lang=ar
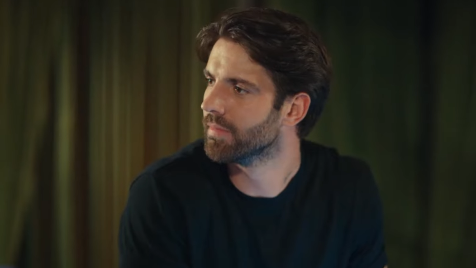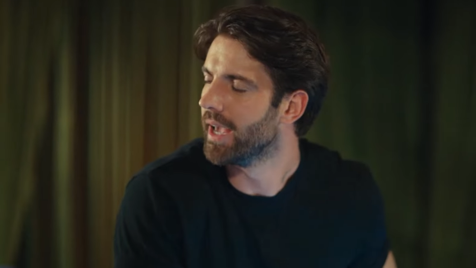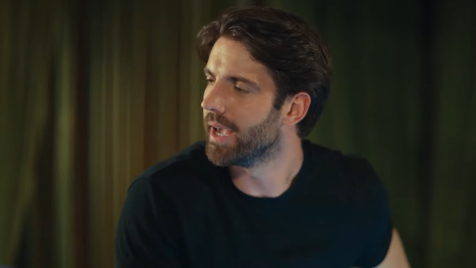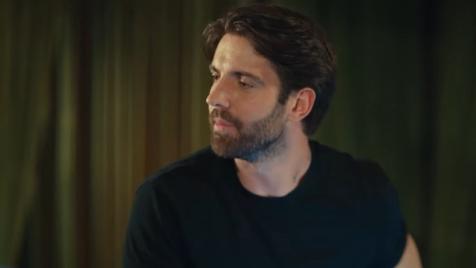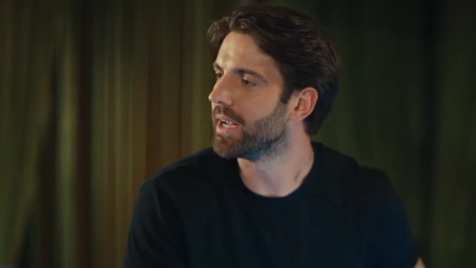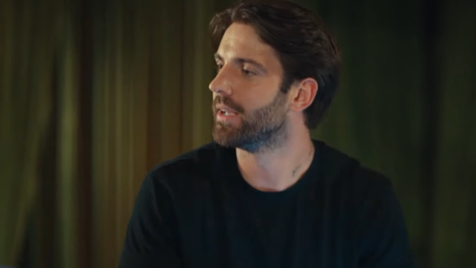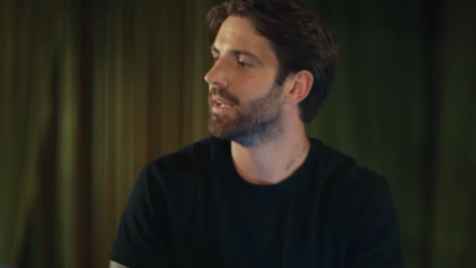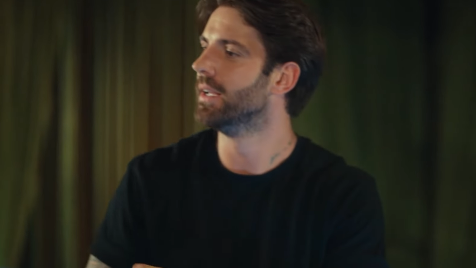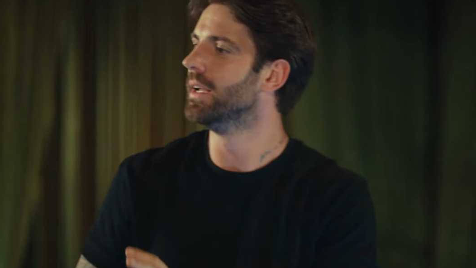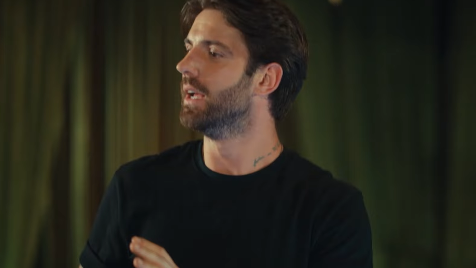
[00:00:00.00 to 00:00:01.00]
يعني خلص
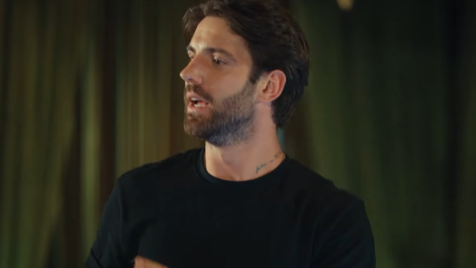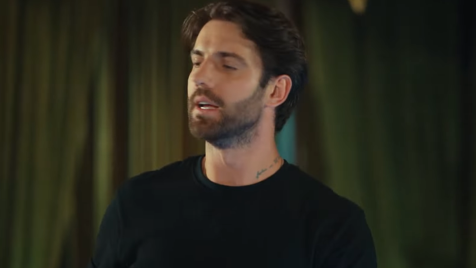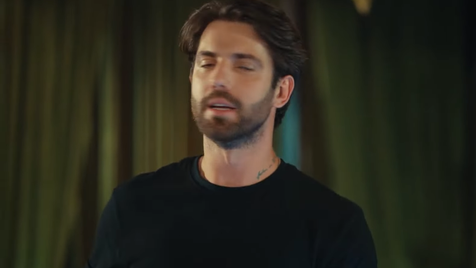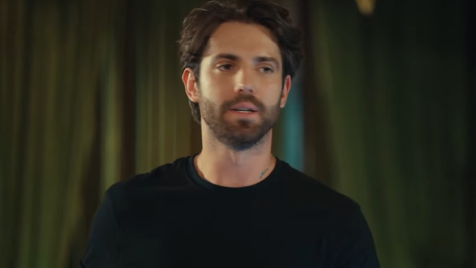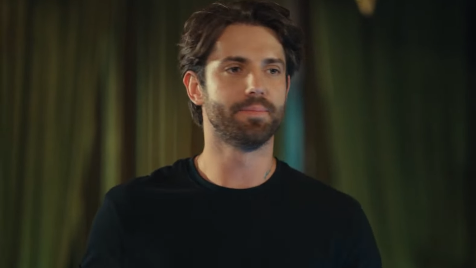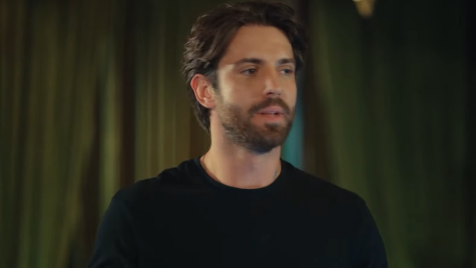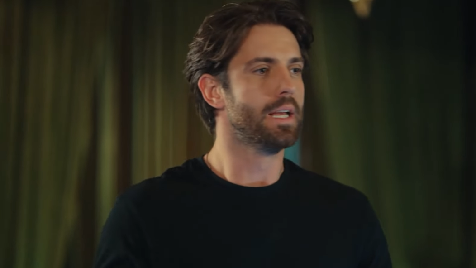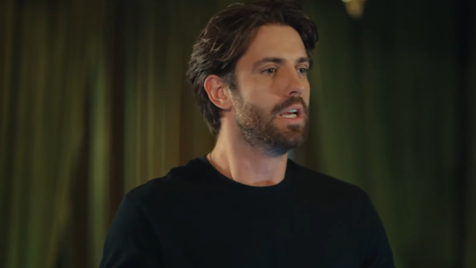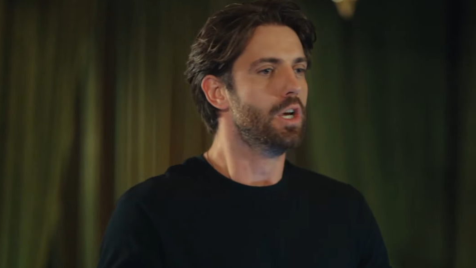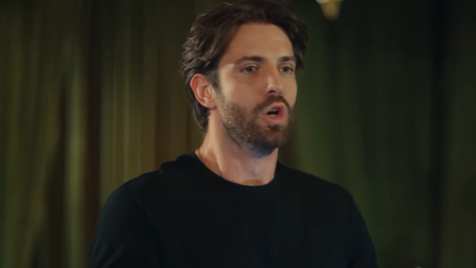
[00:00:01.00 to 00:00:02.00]
بقى تفضل آه
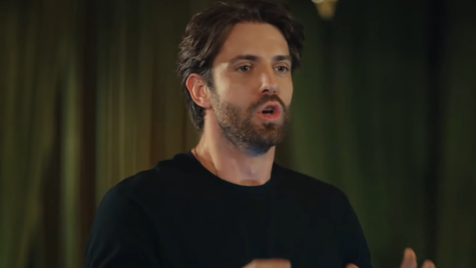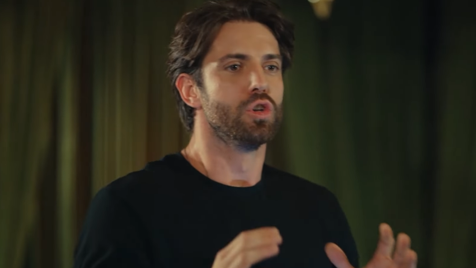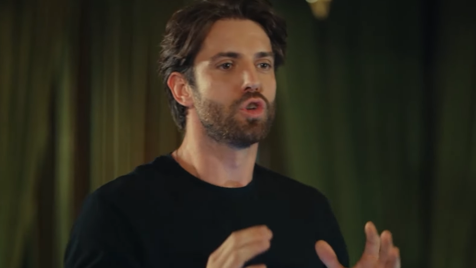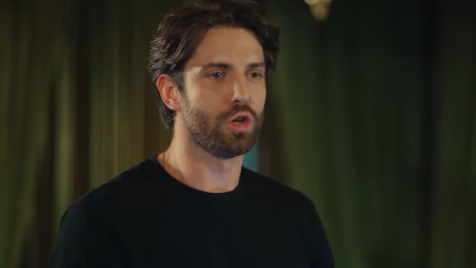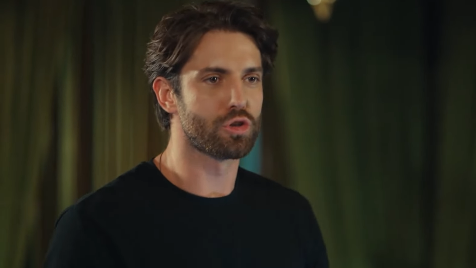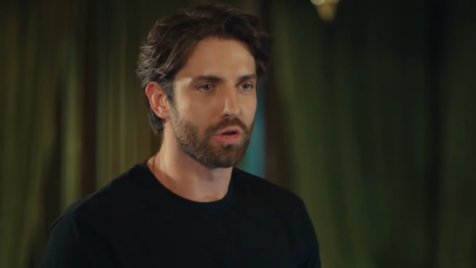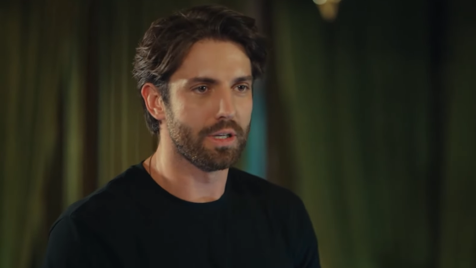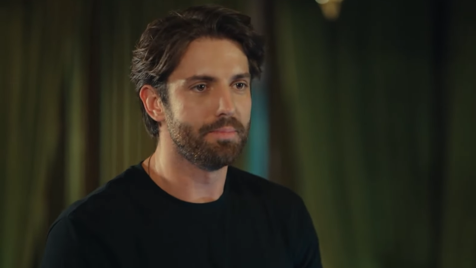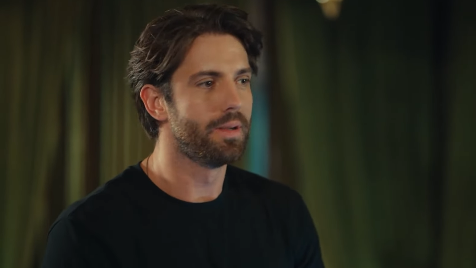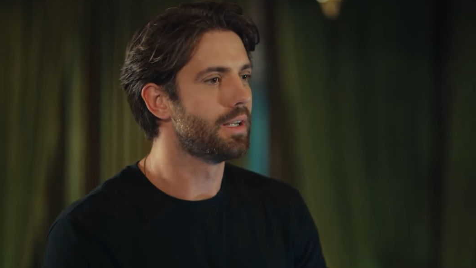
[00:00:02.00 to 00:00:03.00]
اسمعوني
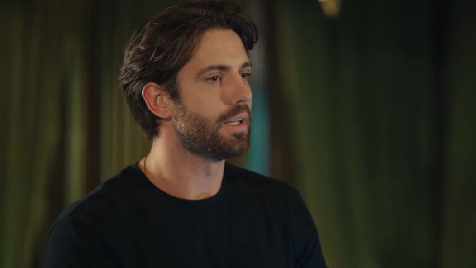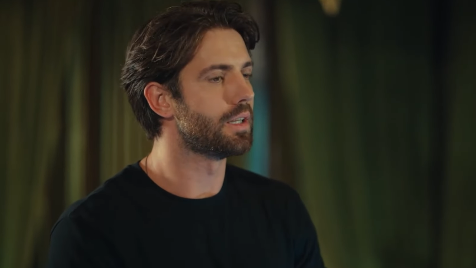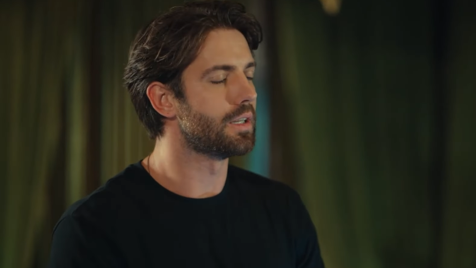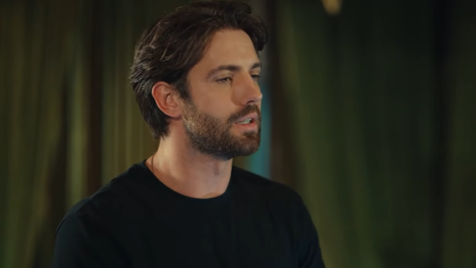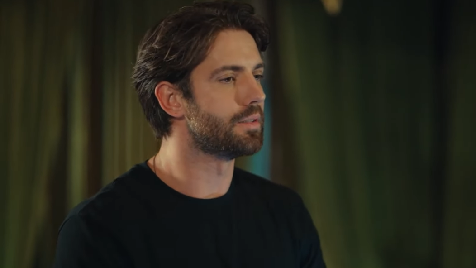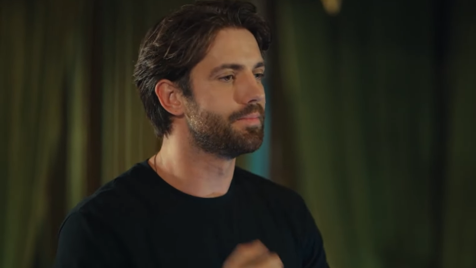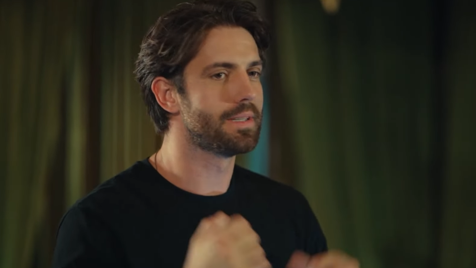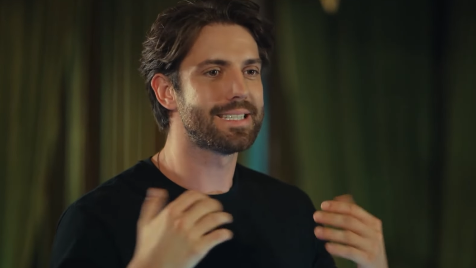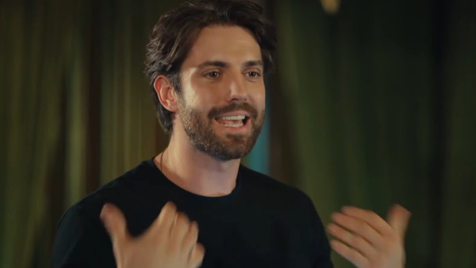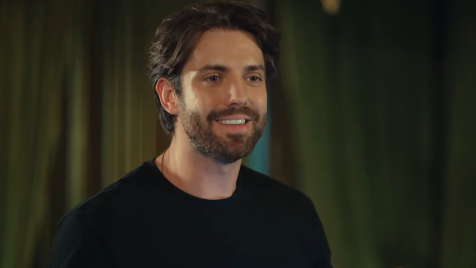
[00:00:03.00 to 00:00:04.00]
شوي آه
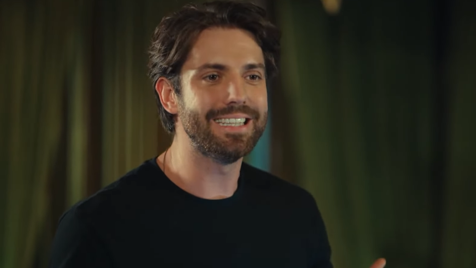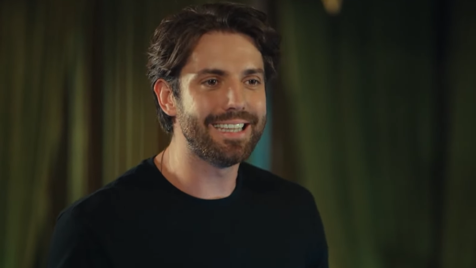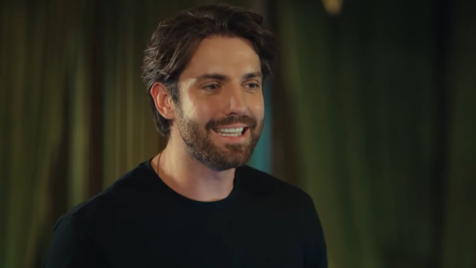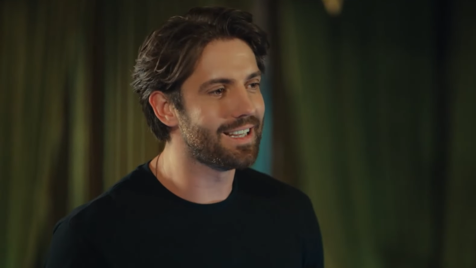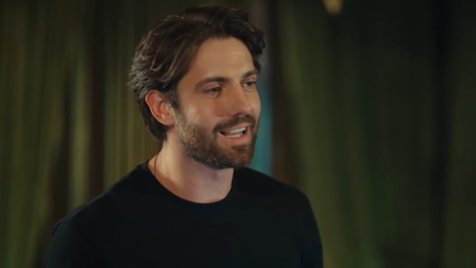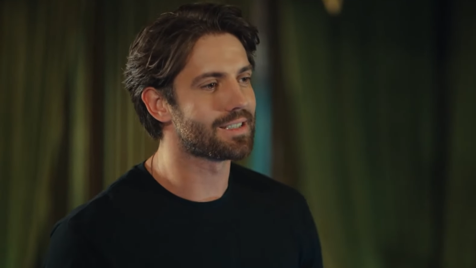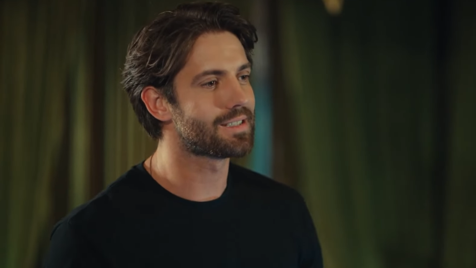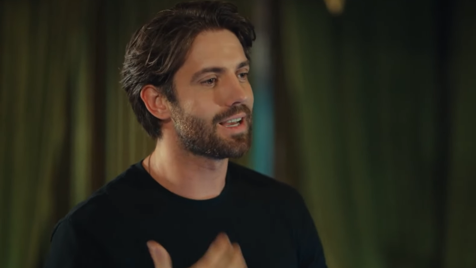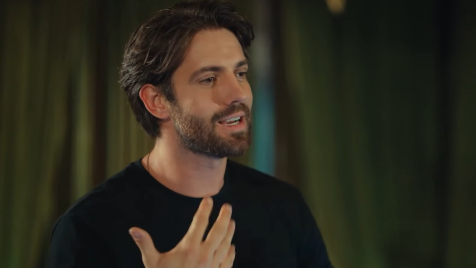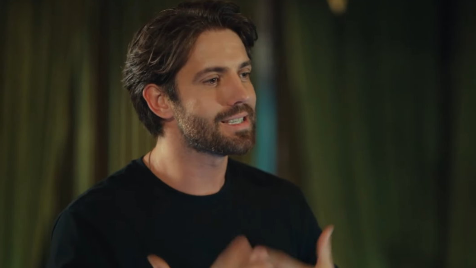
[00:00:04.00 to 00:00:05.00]
مانن عشاق
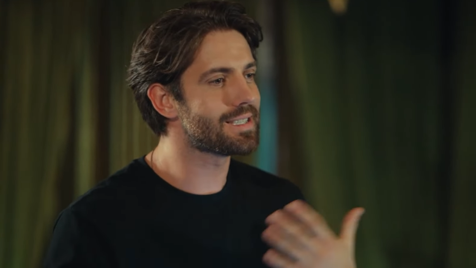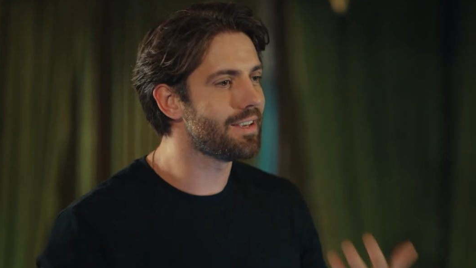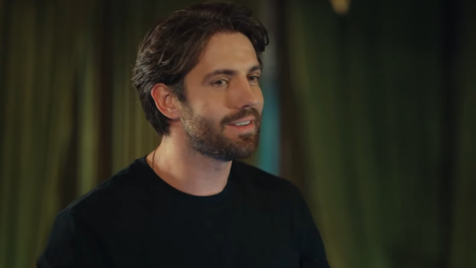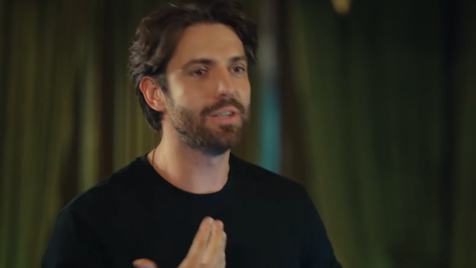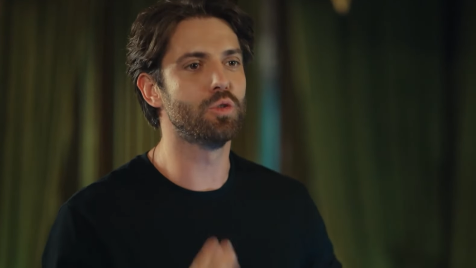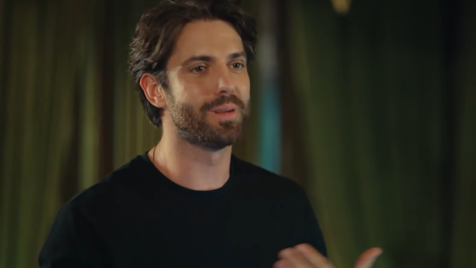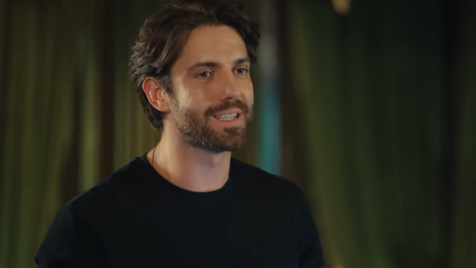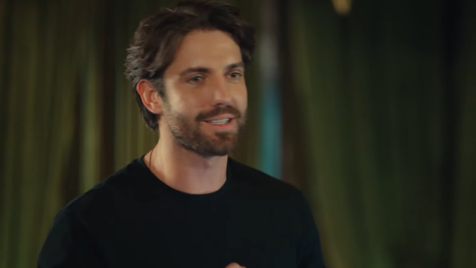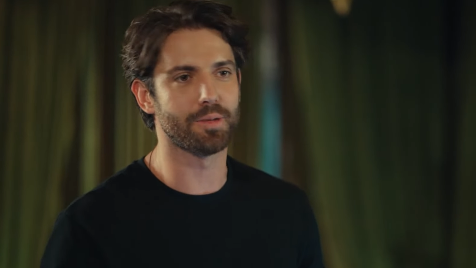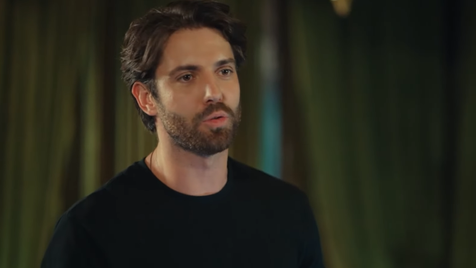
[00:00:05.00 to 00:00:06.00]
عم يمثلوا دور العشاق